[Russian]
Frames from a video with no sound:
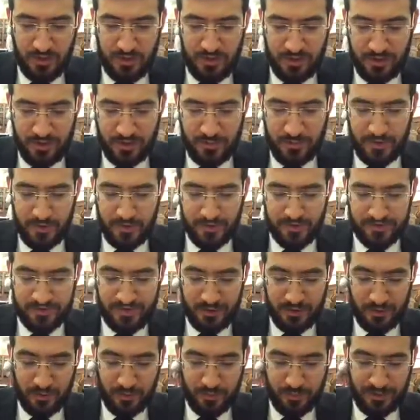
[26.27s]
раби
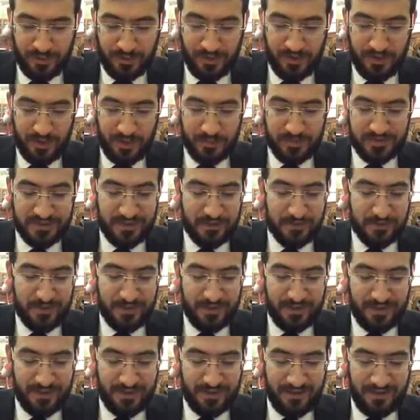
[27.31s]
Йосе омер, а
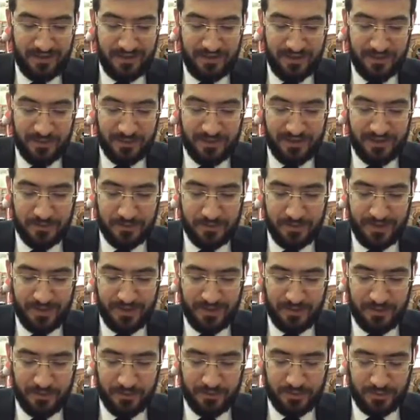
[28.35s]
это кинин, масапек
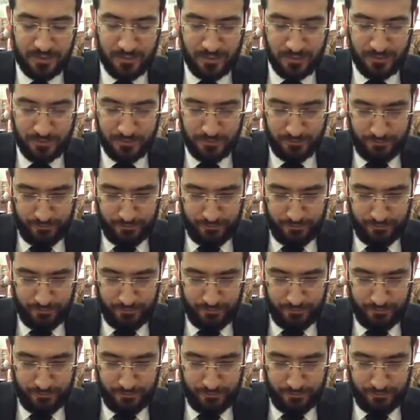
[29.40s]
это абсулот».